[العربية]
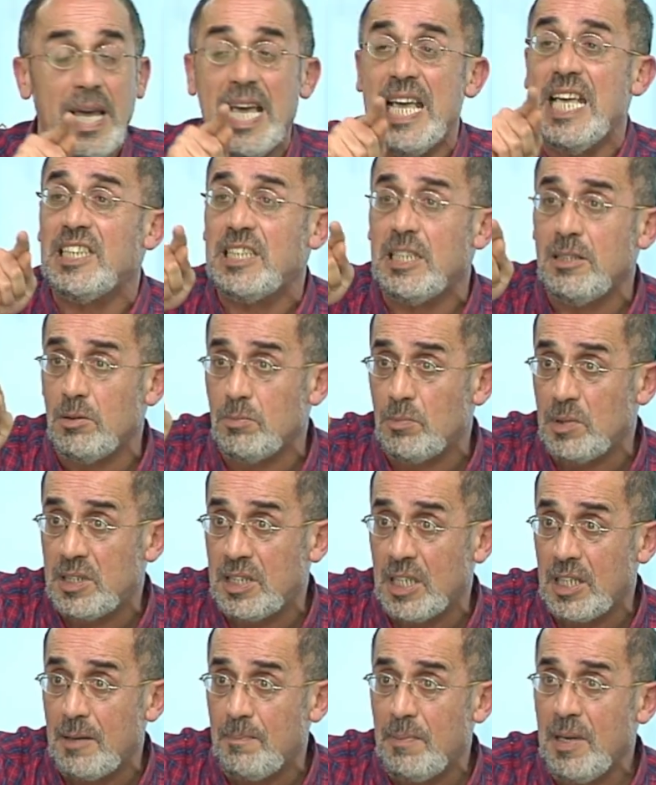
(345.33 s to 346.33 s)
احسن
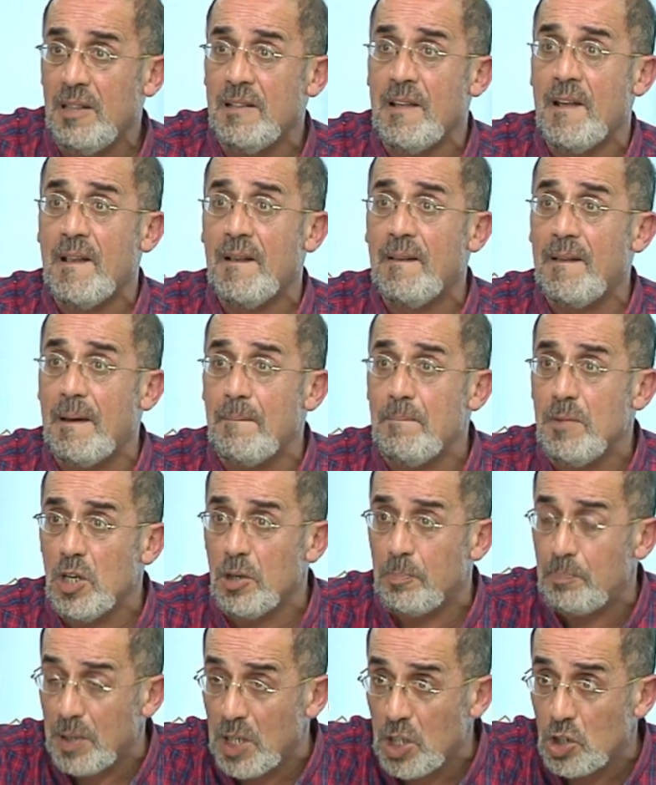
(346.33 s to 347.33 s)
المدربين لا ميور
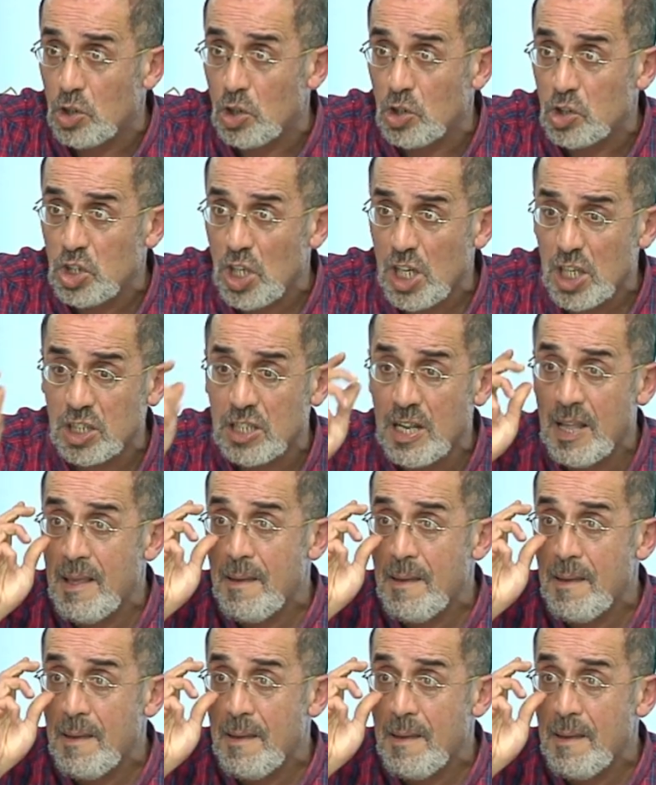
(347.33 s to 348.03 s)
بريز اون شارج